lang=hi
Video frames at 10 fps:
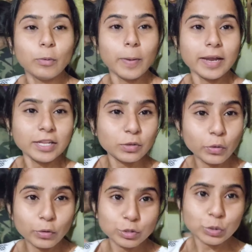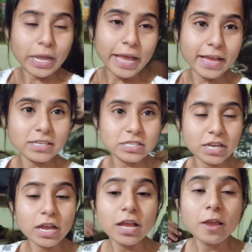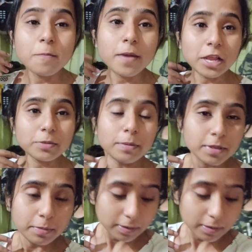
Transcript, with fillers: वो पार्टी तो हो चुका है आज का बाकी मम्मी